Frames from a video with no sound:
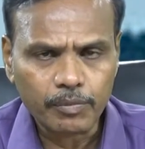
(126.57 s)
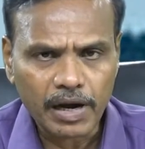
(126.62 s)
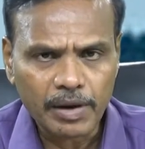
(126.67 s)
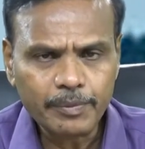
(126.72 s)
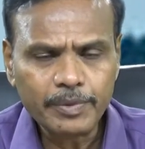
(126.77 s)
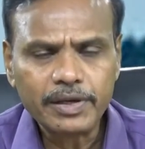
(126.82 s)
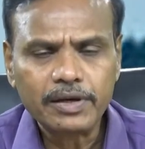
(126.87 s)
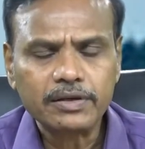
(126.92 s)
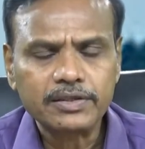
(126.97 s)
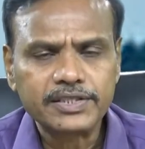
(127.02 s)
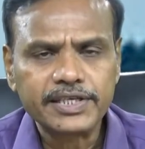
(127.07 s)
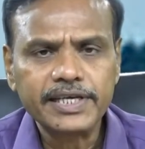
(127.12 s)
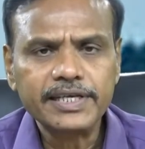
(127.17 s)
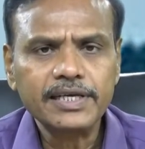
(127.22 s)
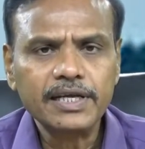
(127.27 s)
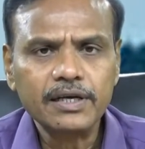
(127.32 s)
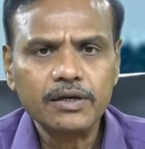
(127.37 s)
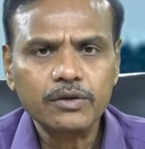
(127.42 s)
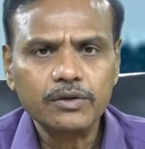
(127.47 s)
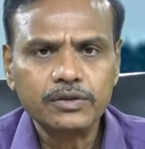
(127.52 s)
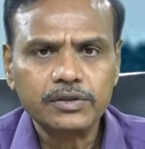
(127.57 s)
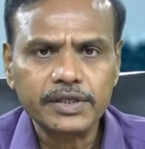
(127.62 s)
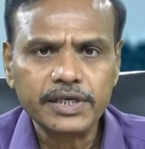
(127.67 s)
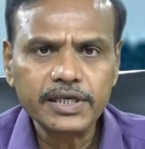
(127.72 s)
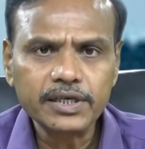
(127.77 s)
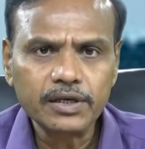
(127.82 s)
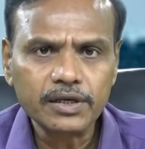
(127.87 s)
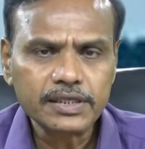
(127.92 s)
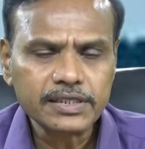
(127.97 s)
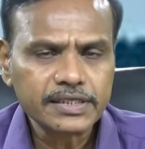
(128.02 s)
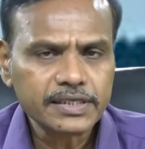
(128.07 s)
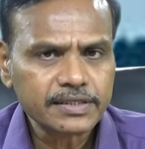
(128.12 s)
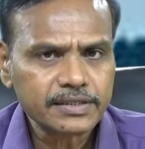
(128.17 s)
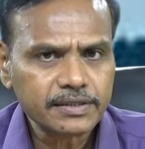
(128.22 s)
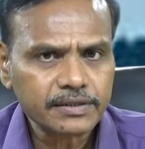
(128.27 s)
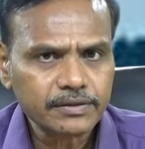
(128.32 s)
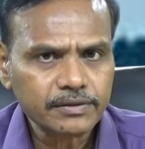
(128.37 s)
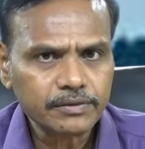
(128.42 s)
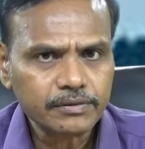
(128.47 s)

అమె చైనాలో త్రీ గార్జెస్